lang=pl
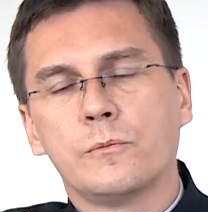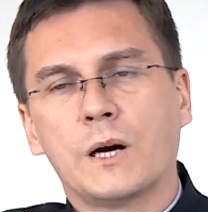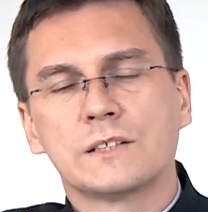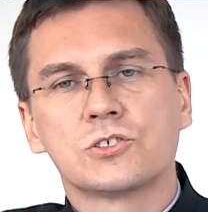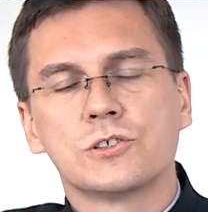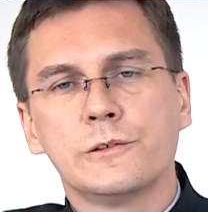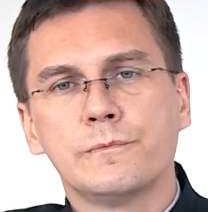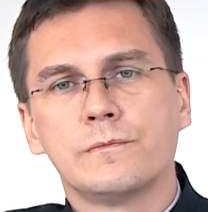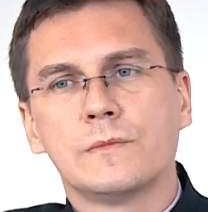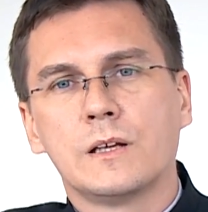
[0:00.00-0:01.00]
Patrzę,
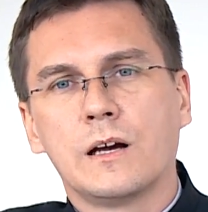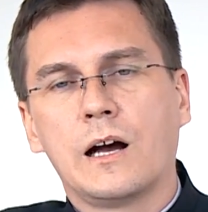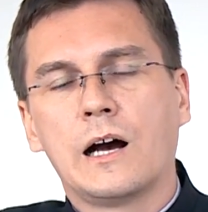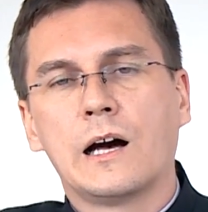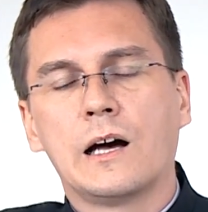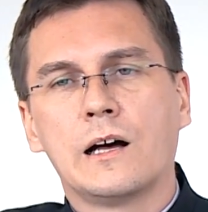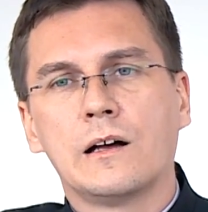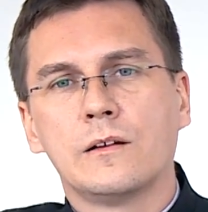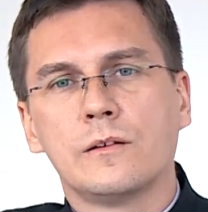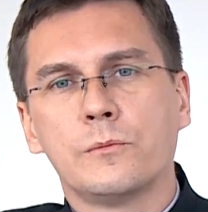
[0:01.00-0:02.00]
a
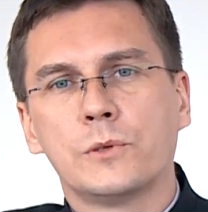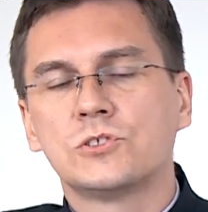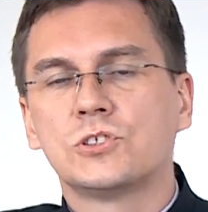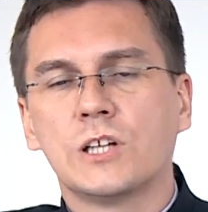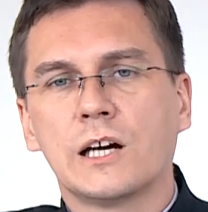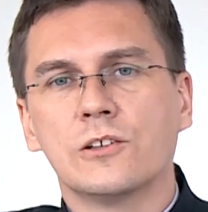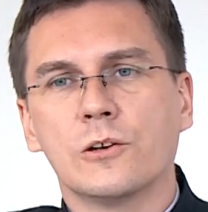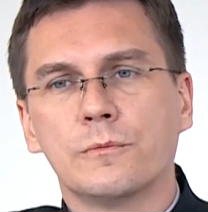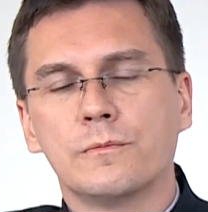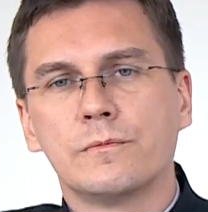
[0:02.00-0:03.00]
pod
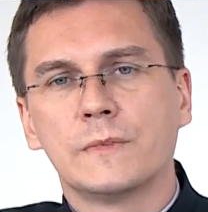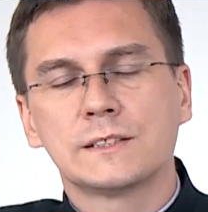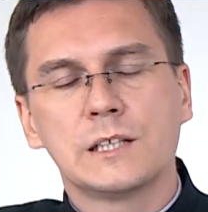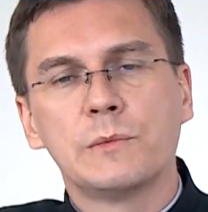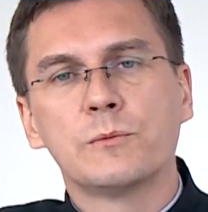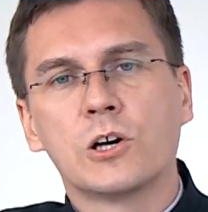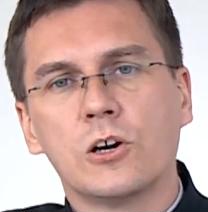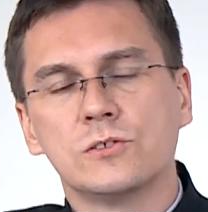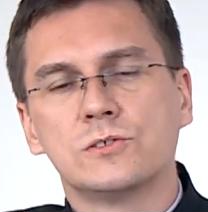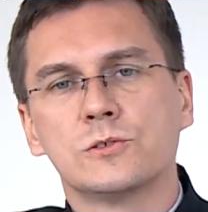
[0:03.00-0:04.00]
ścianą, na samym
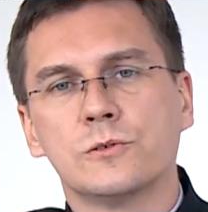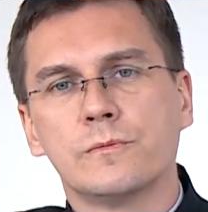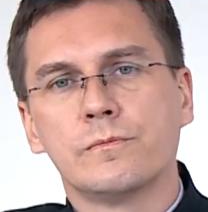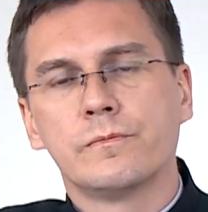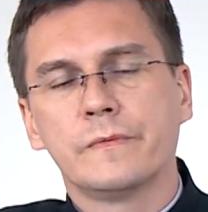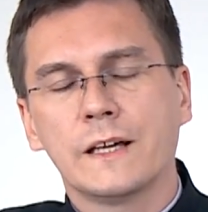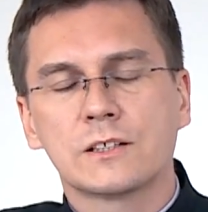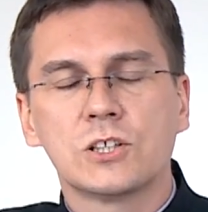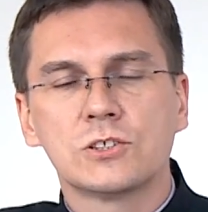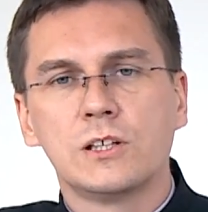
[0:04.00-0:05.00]
końcu, na
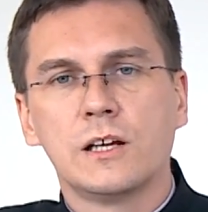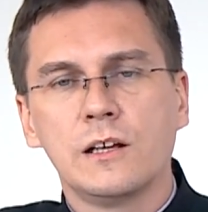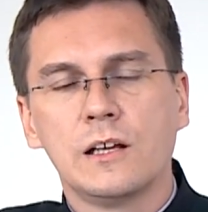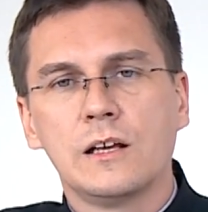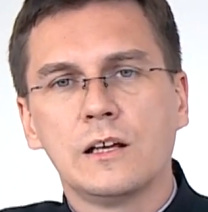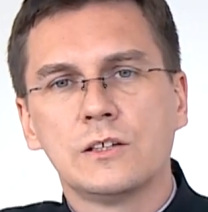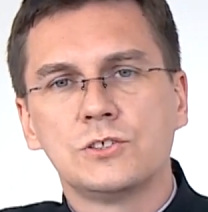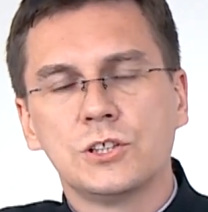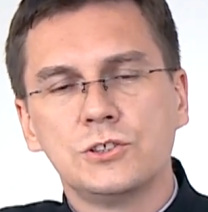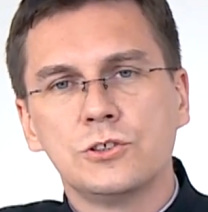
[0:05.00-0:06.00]
krześle
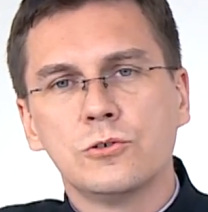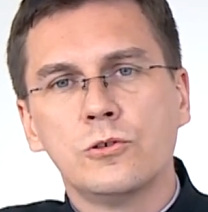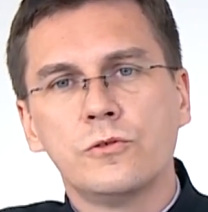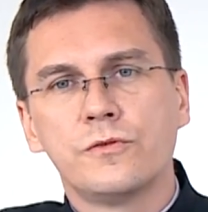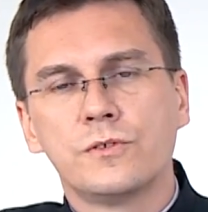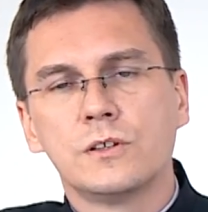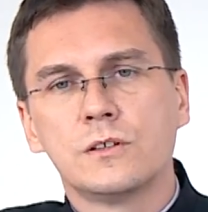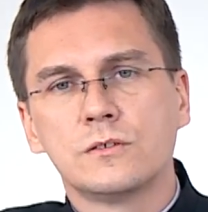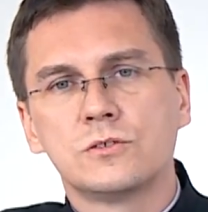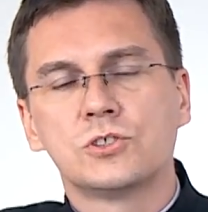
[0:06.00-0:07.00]
siedzi ów
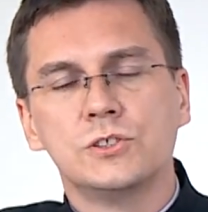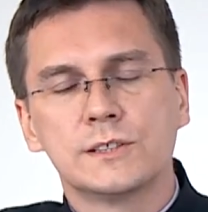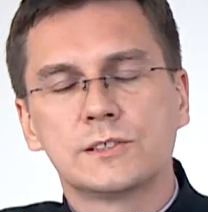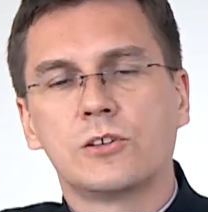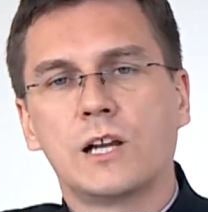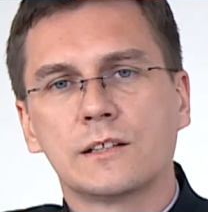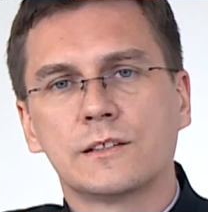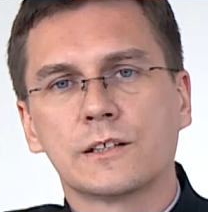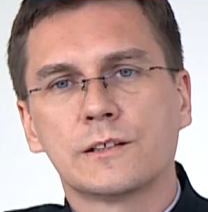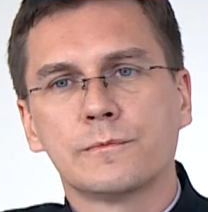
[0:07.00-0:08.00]

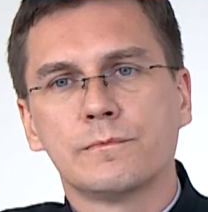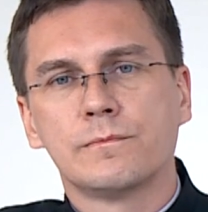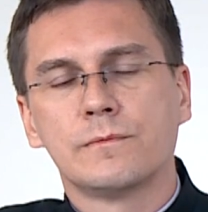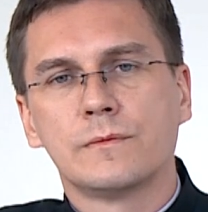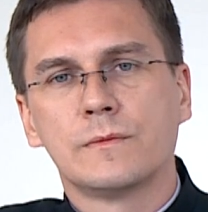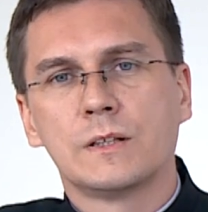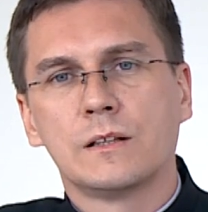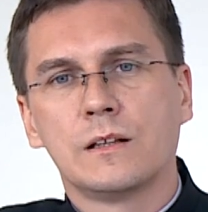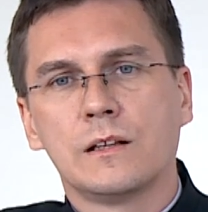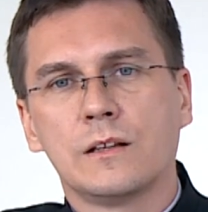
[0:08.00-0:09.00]
trzydziestolatek.
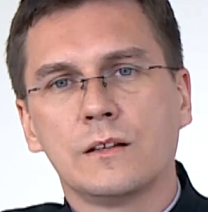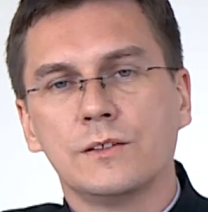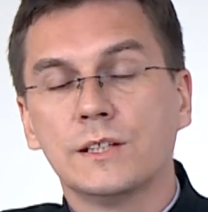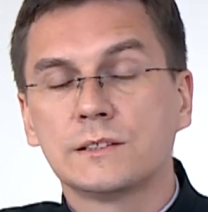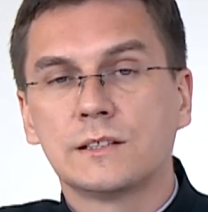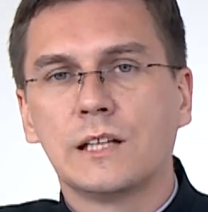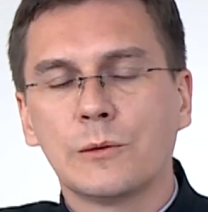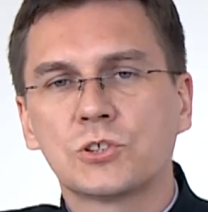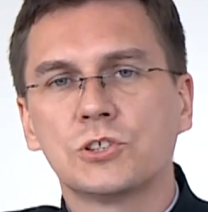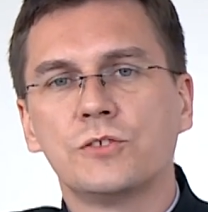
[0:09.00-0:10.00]
Jest na
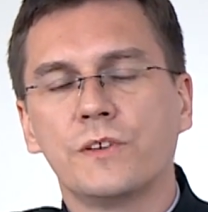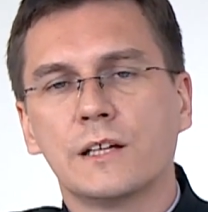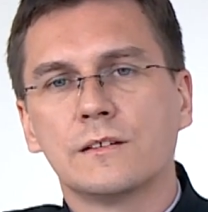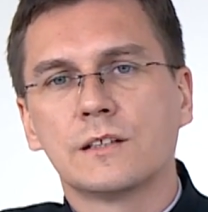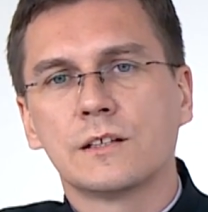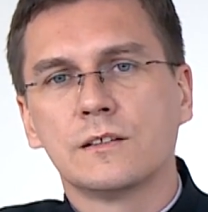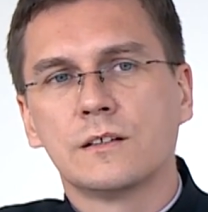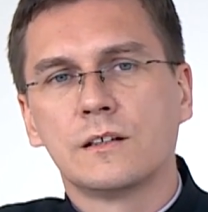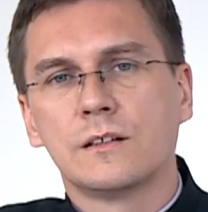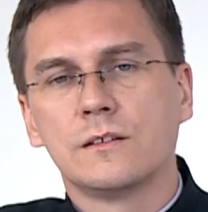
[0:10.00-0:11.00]
mszy świętej.
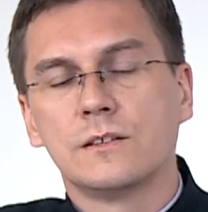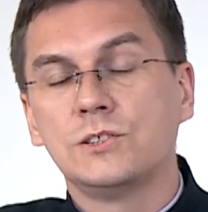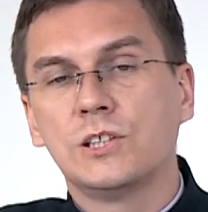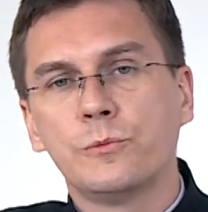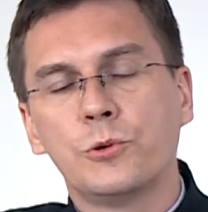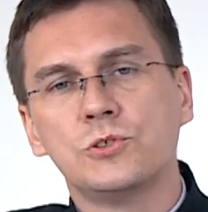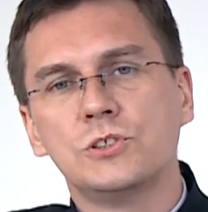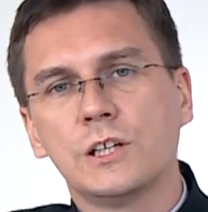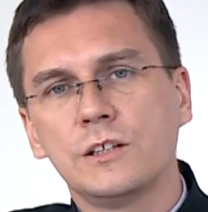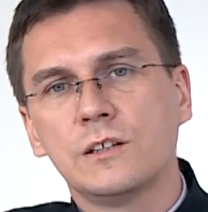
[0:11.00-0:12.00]
Tydzień
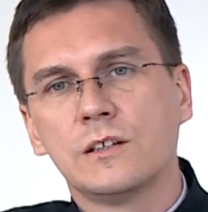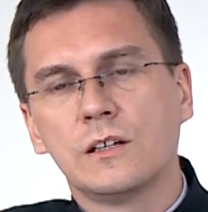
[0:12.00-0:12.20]
później